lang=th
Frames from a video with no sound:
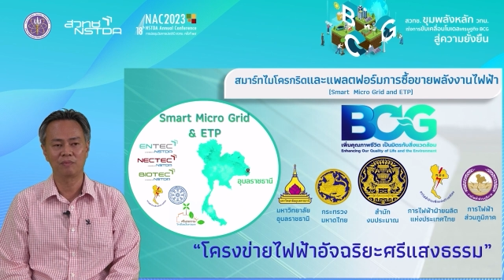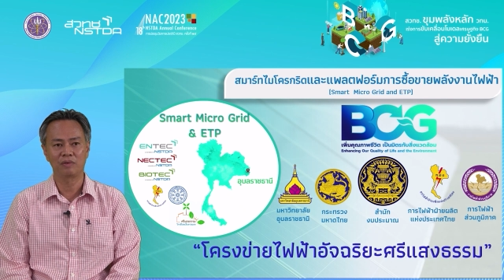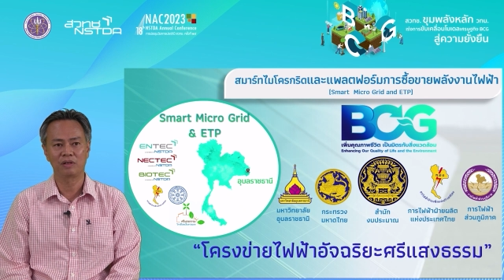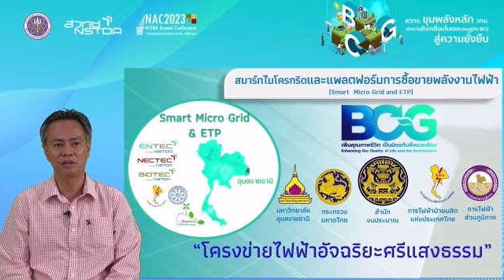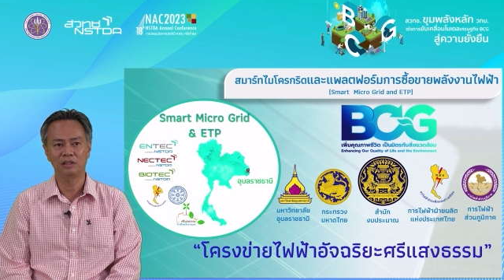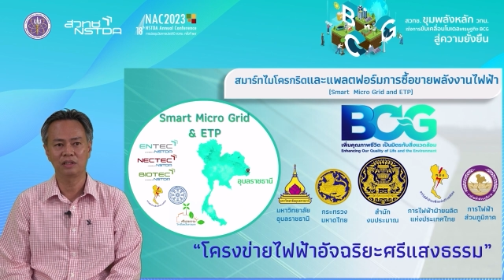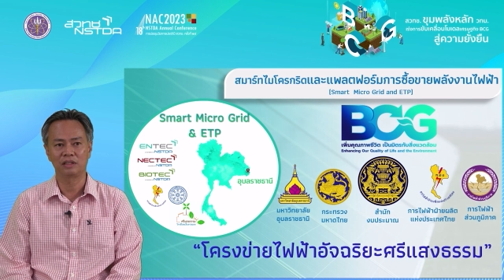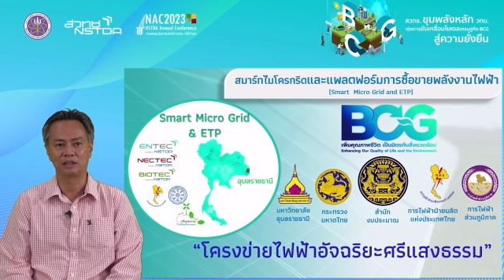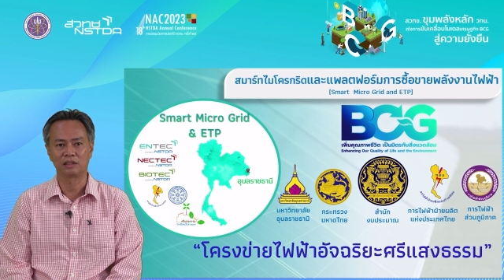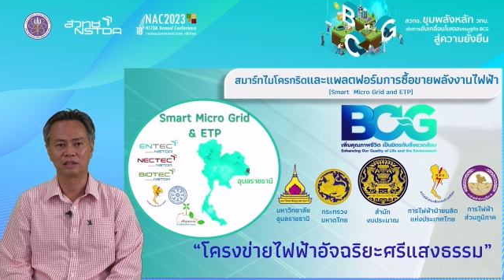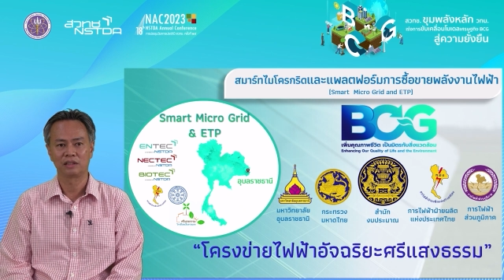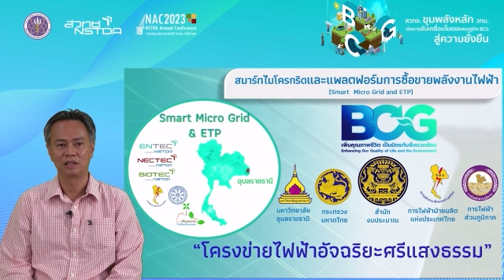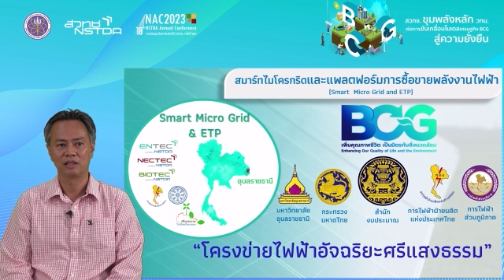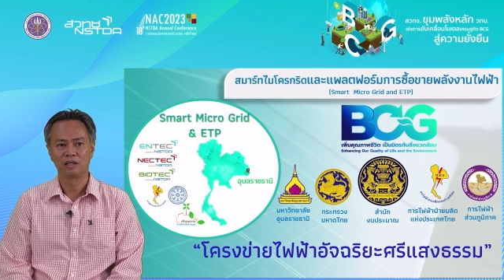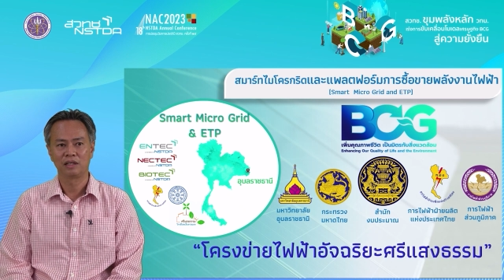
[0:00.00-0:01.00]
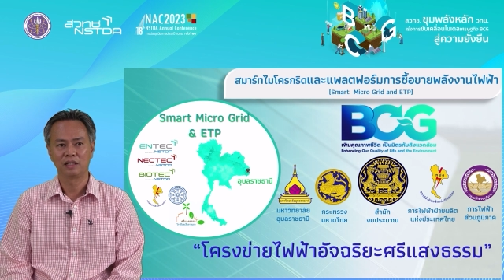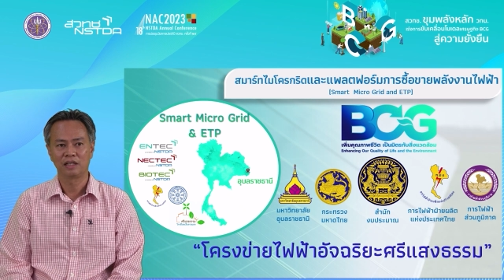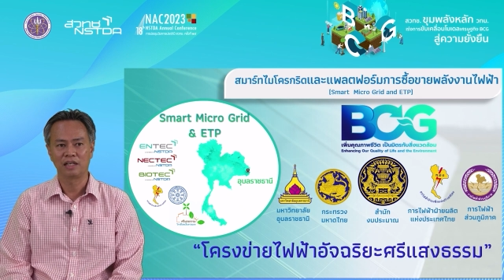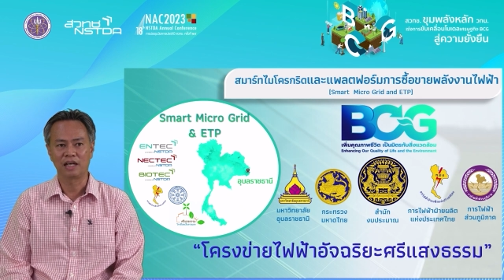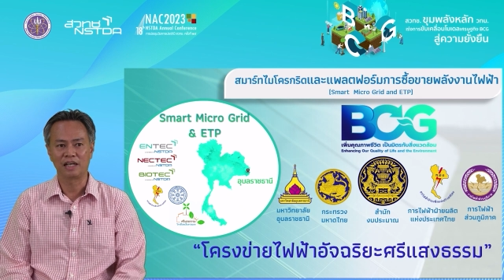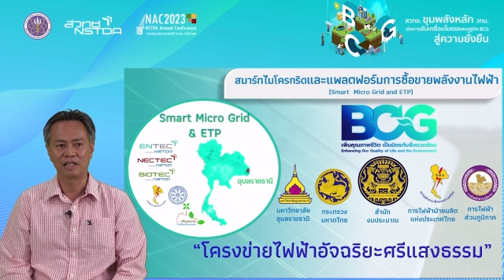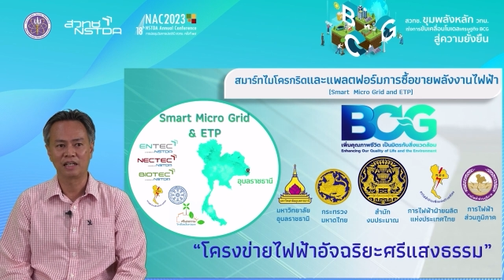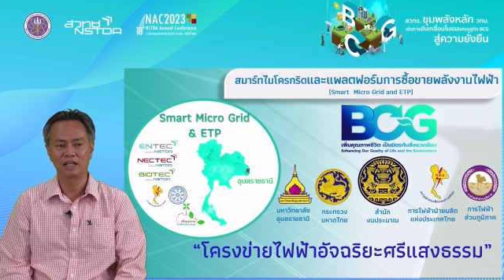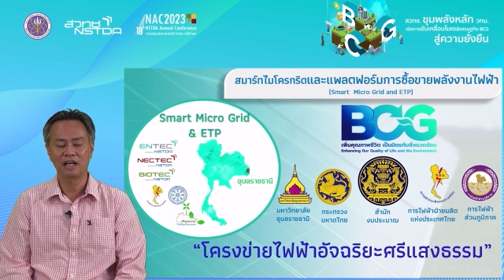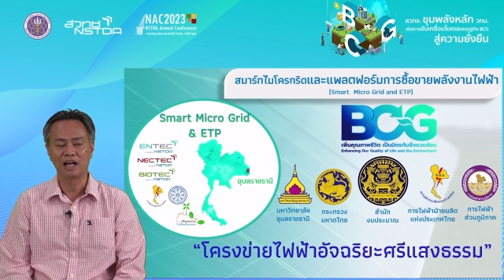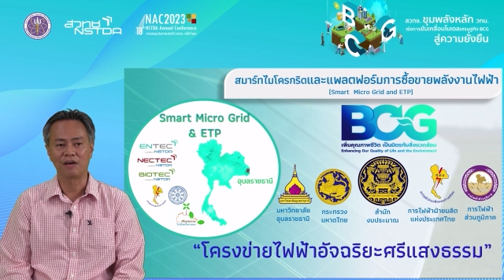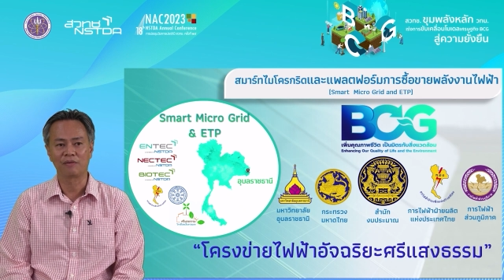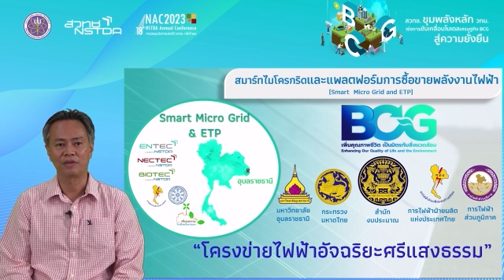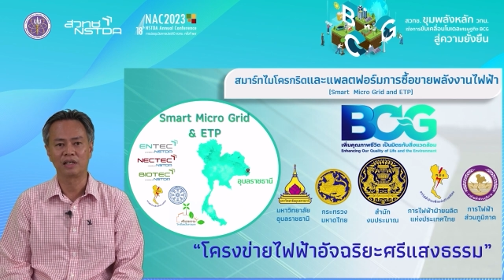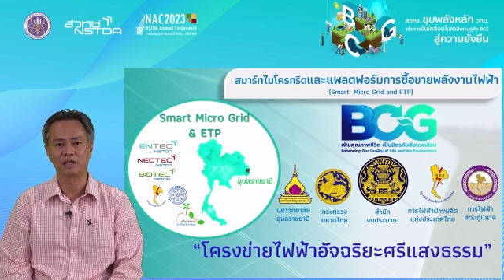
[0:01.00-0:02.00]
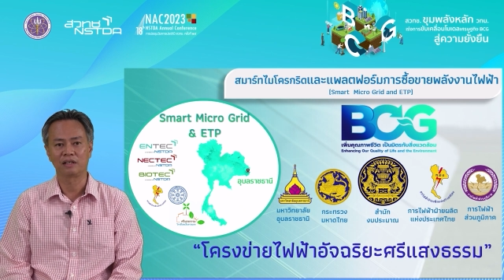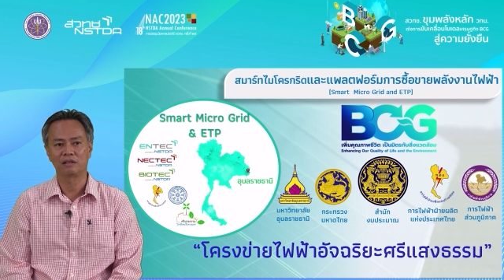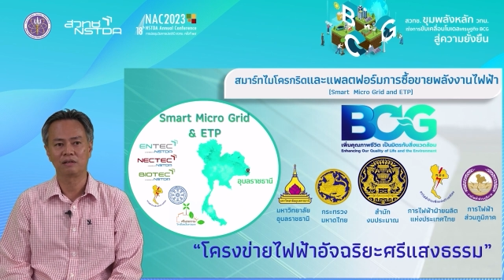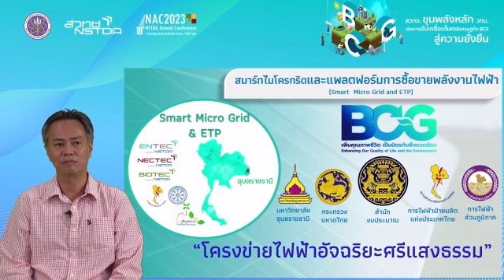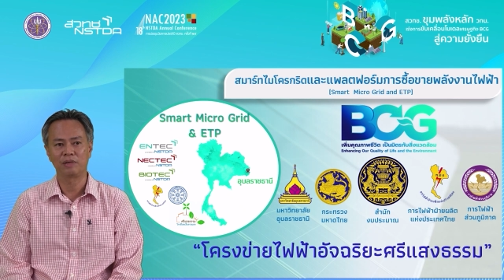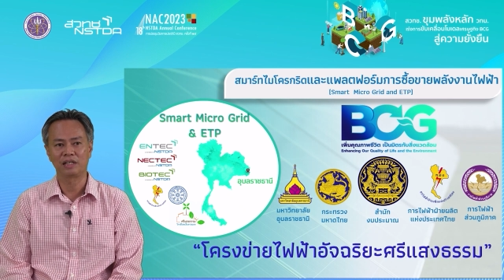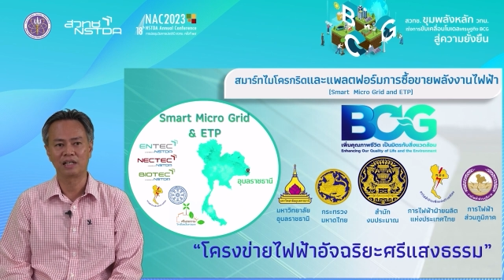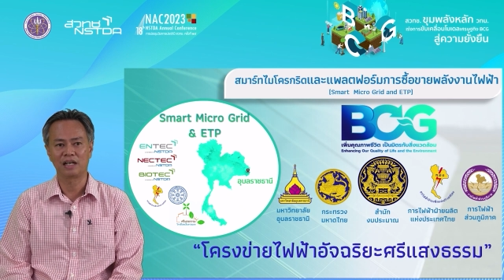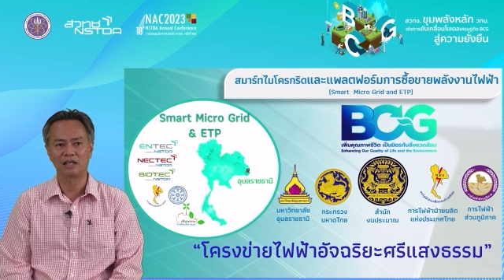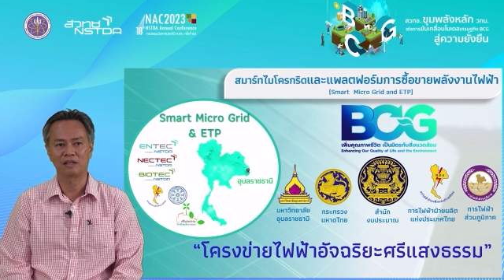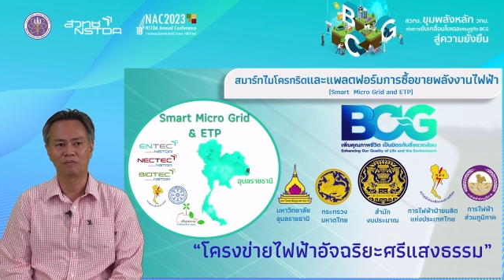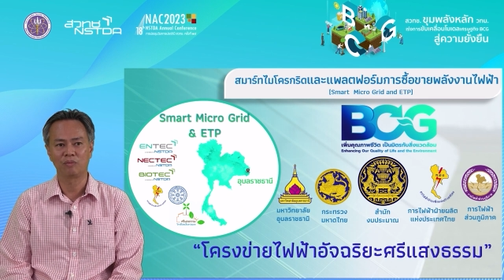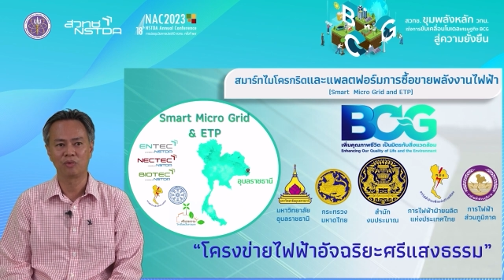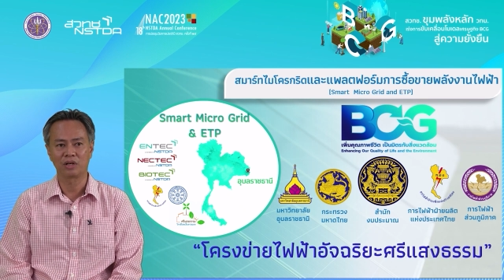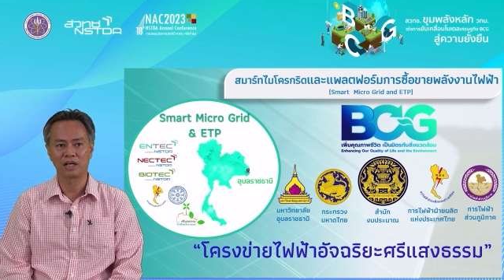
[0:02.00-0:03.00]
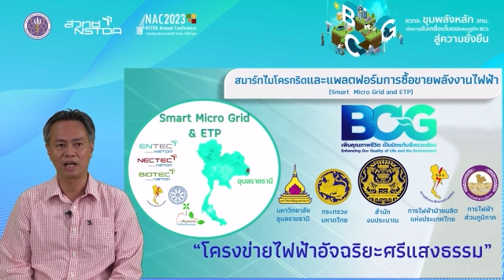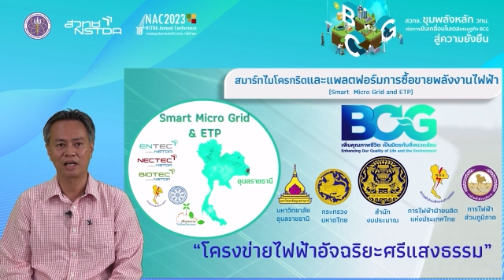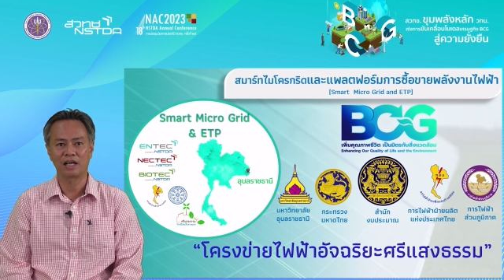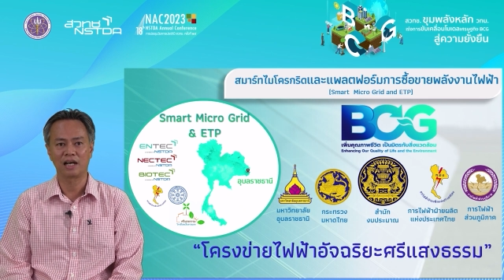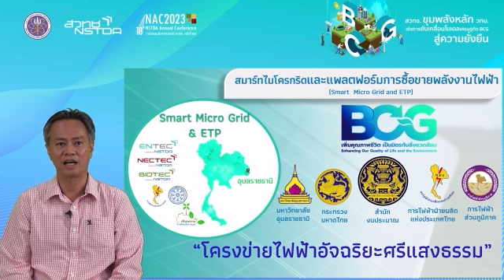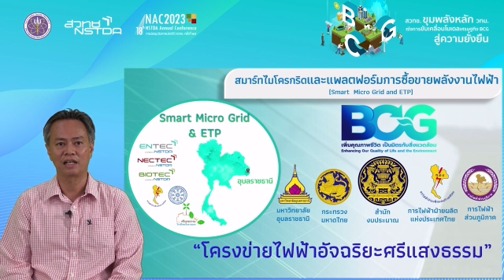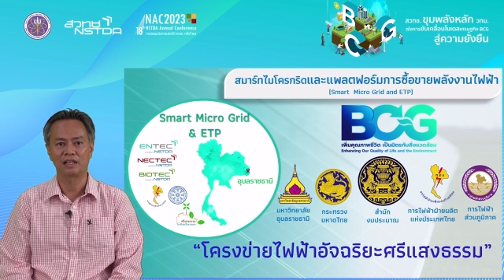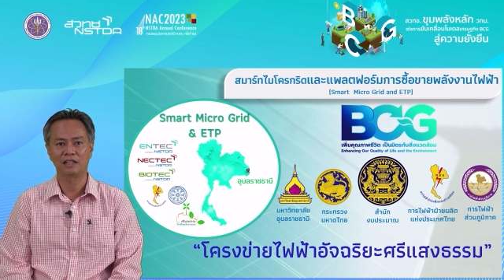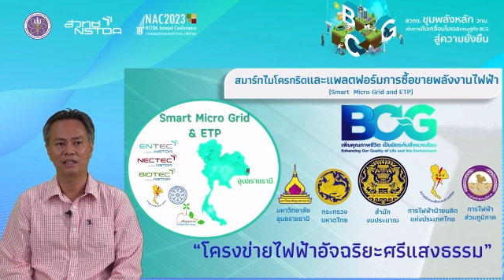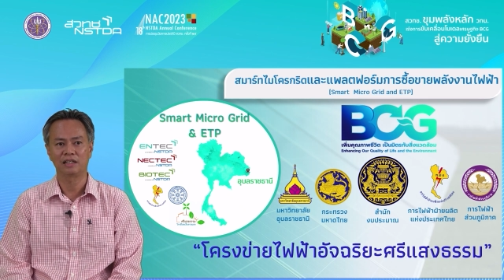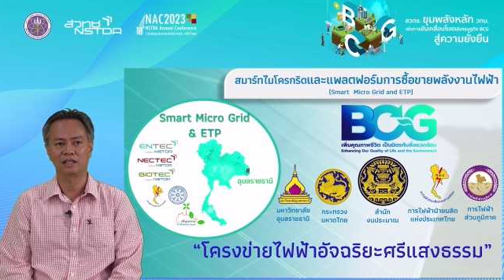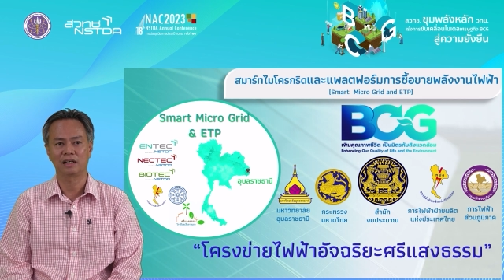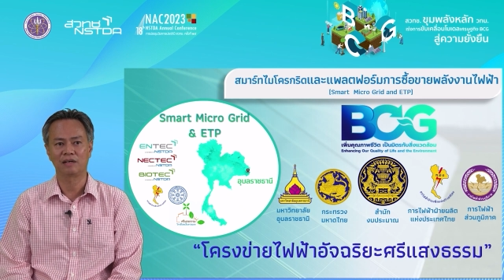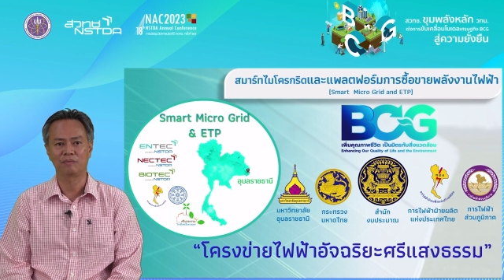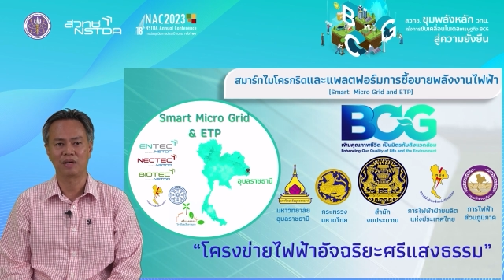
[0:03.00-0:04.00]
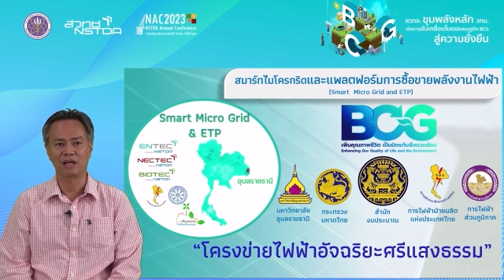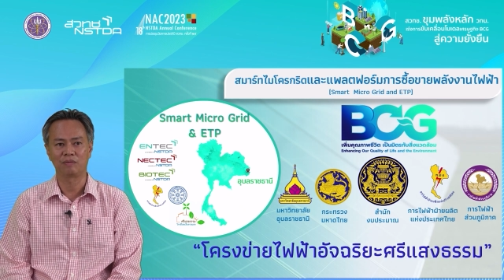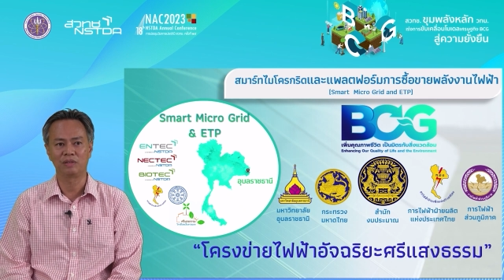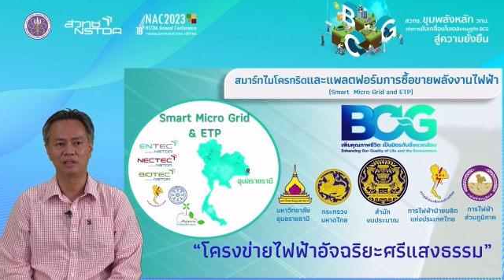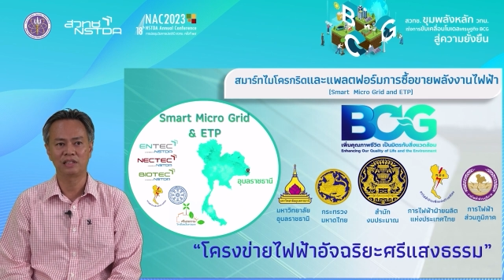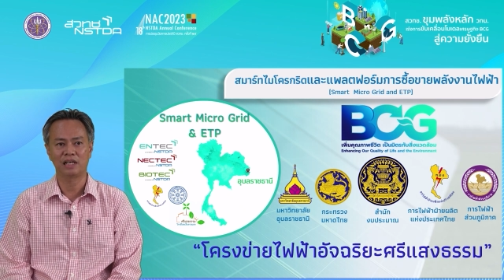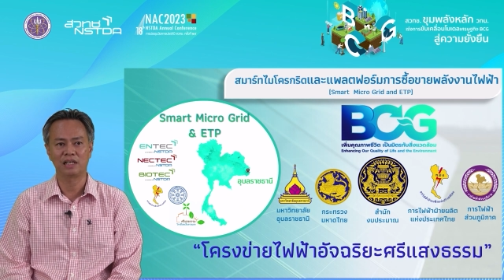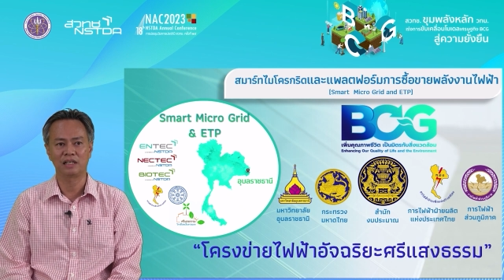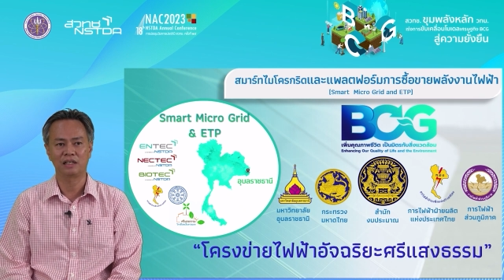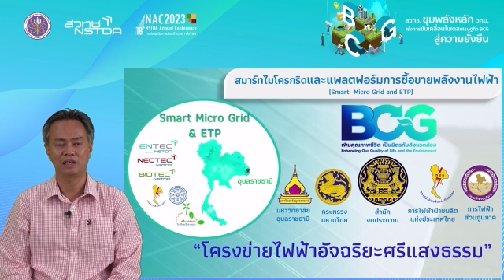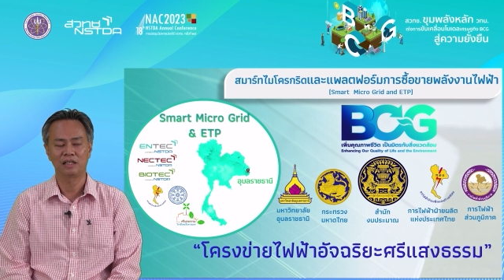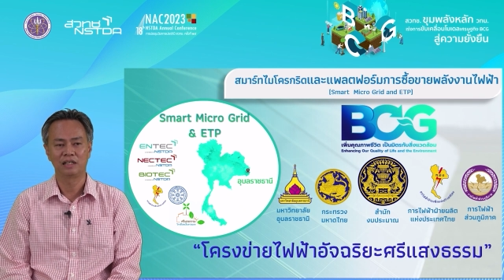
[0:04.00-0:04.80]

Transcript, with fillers: ครับ ก็เกิดงานดังกล่าวเนี่ยก็เป็นการบูรณาการนะครับ งานวิจัย